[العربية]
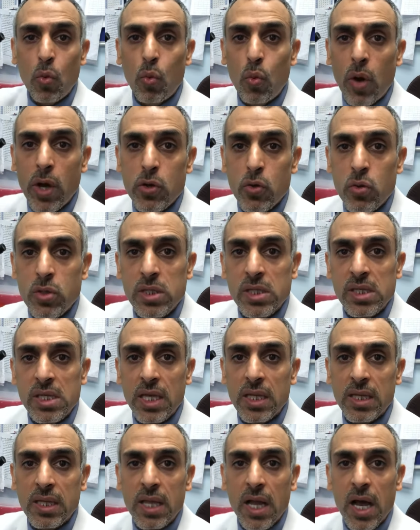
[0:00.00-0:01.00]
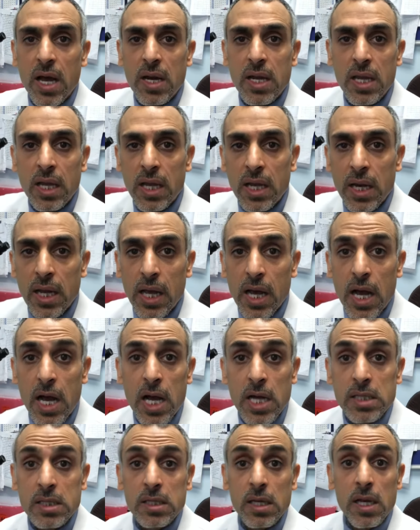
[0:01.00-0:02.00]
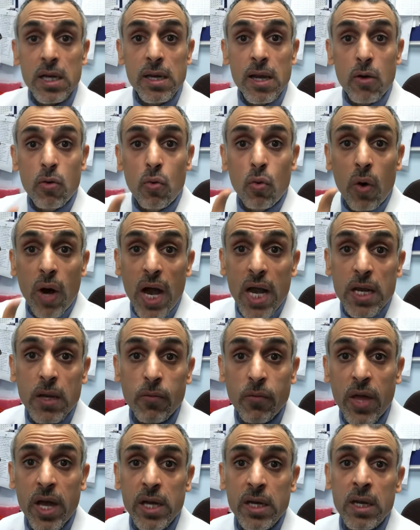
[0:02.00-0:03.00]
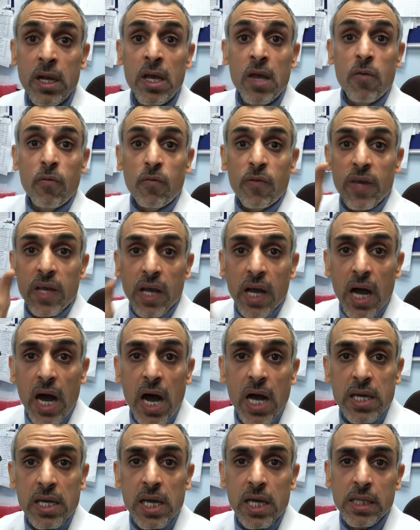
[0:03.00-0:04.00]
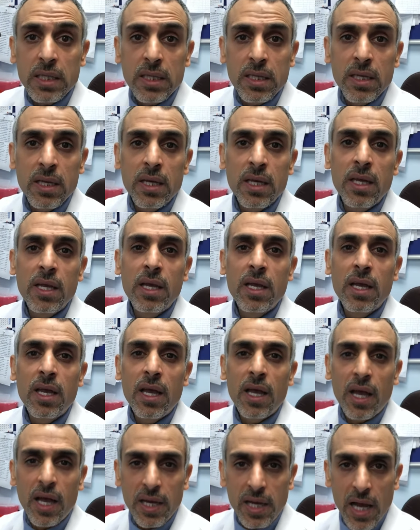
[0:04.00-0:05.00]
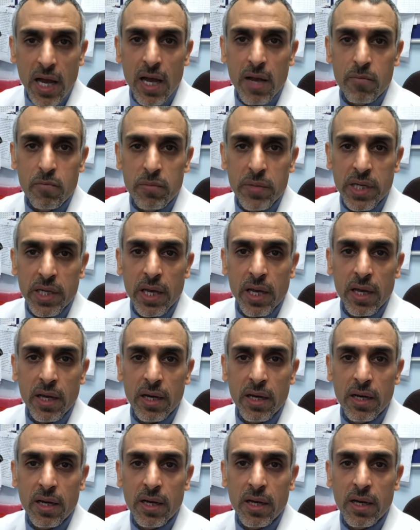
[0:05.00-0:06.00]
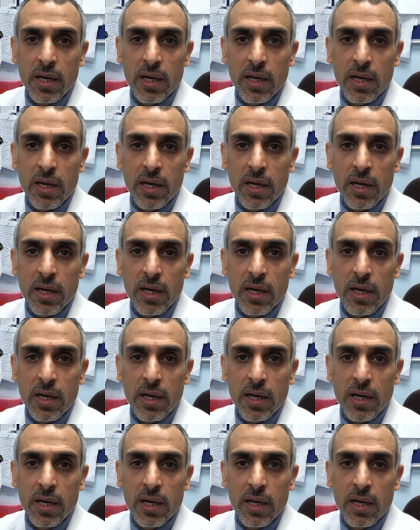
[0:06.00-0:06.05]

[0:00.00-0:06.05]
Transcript: وينسى التاريخ الخاص اللي هو أيضا في غاية الأهمية